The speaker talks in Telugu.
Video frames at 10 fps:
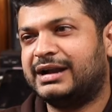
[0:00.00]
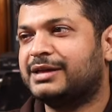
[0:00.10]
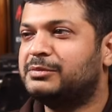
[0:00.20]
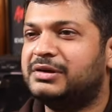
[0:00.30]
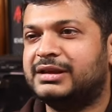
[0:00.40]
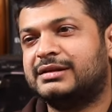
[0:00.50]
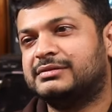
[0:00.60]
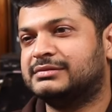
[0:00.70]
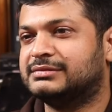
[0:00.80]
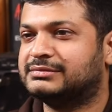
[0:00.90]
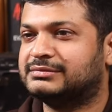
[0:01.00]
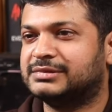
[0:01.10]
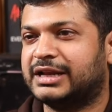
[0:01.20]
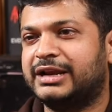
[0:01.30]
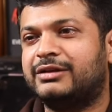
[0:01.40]
ఆ టైంలో నేను
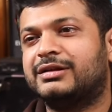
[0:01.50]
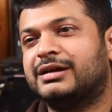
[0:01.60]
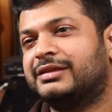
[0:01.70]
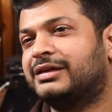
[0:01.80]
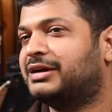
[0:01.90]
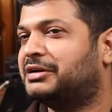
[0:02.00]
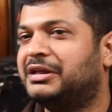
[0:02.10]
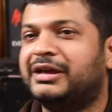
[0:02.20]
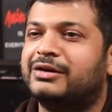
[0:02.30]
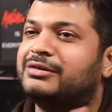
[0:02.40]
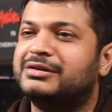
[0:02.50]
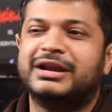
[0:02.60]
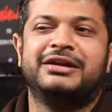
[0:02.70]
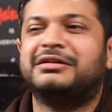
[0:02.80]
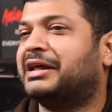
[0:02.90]
నైట్ అవుట్ కాదు కదా డే అవుట్
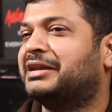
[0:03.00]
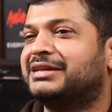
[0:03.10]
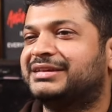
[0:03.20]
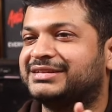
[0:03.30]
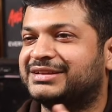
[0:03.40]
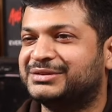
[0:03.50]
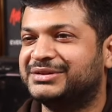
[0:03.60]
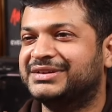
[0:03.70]
నైట్ అవుట్ అన్నీ చేస్తాను